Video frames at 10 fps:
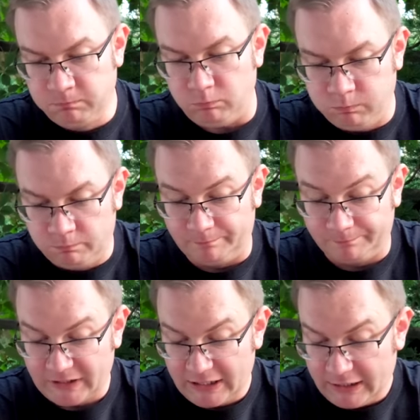
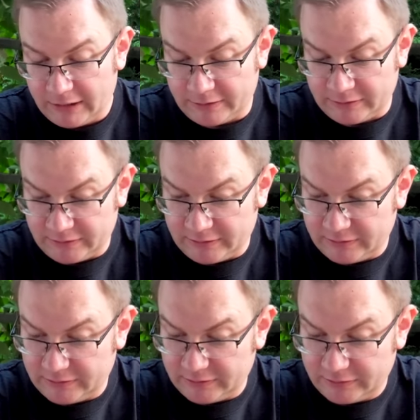E,
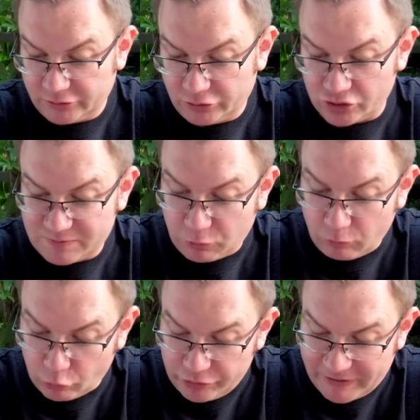no
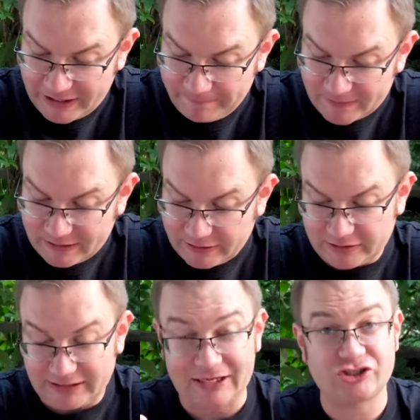spróbujmy.
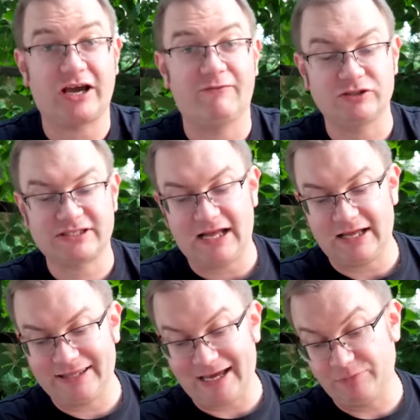E, taka
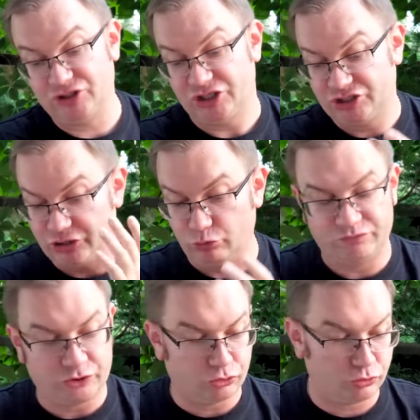ciekawostka, jakbyście chcieli
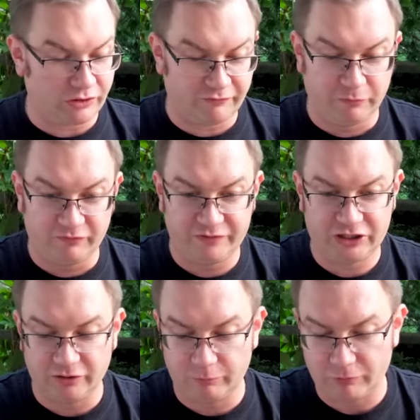wziąć udział w
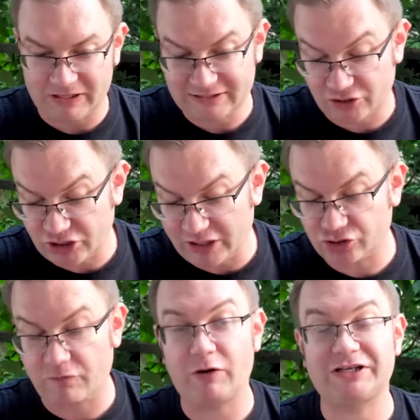Viking Brewmaster
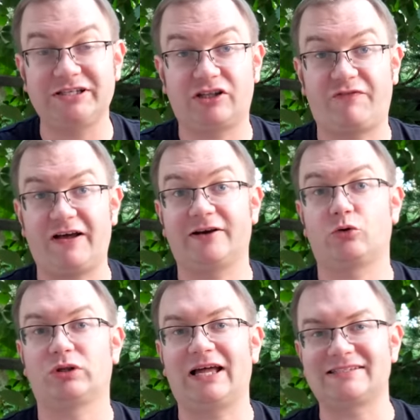Challenge, to właśnie trwa
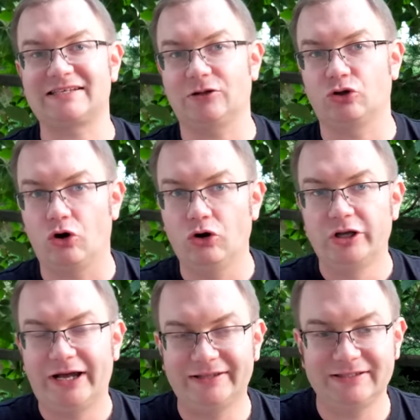rekrutacja do
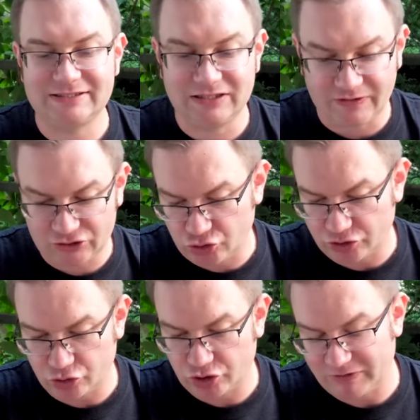edycji
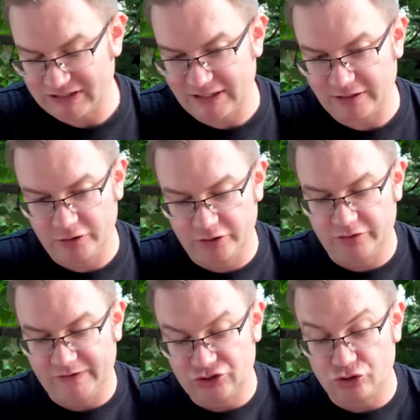2018,
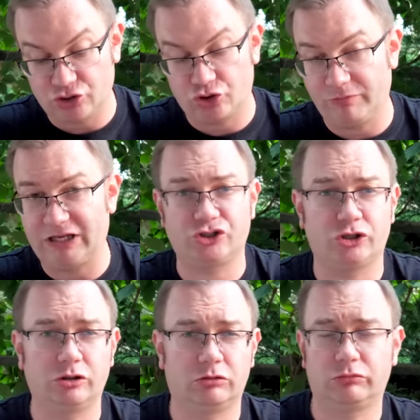
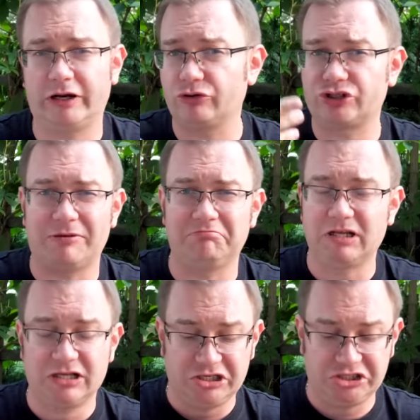2018 e, do któregoś tam
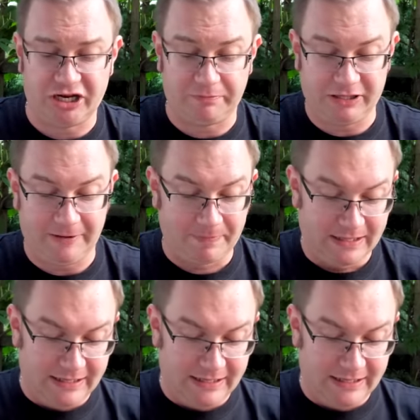sierpnia.